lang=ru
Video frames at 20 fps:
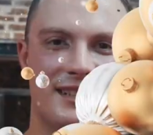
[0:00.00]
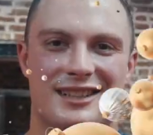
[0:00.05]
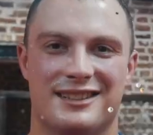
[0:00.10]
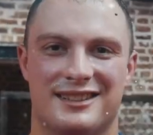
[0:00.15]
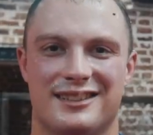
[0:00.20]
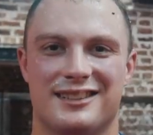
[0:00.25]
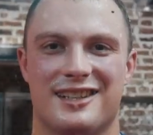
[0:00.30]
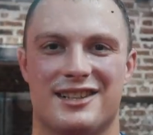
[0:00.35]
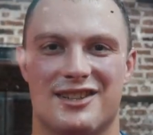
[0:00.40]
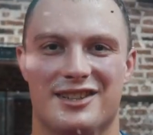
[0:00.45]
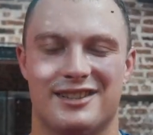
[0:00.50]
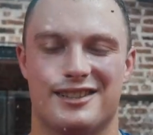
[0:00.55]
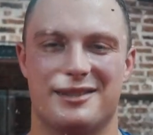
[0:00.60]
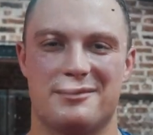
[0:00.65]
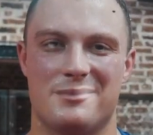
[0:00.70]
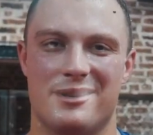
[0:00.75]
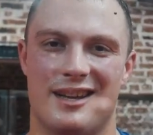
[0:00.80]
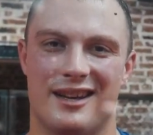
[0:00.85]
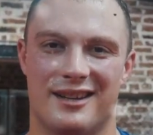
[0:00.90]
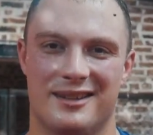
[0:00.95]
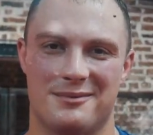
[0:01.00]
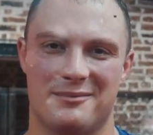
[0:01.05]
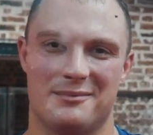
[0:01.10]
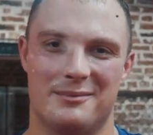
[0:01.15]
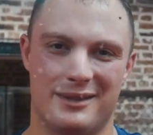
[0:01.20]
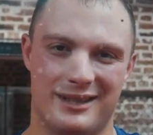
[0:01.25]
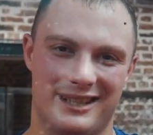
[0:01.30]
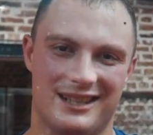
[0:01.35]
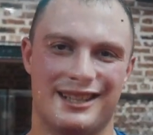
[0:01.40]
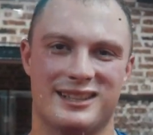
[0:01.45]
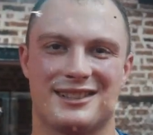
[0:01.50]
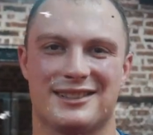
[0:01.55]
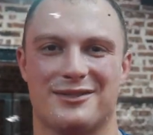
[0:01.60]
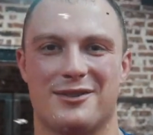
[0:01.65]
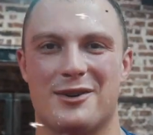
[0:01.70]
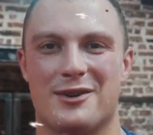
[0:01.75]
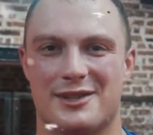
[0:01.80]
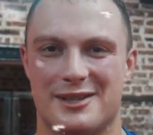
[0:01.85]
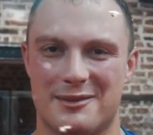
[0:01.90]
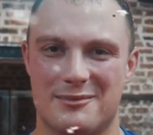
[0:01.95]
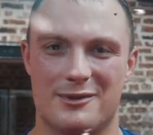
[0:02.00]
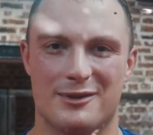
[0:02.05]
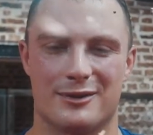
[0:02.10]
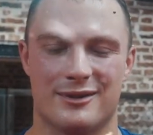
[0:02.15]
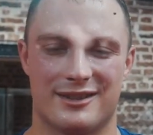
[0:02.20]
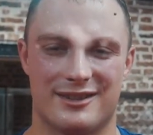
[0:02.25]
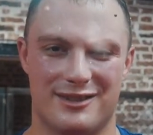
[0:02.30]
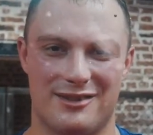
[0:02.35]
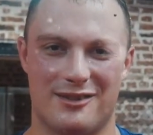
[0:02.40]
– это наша семья. Берегите свою семью. С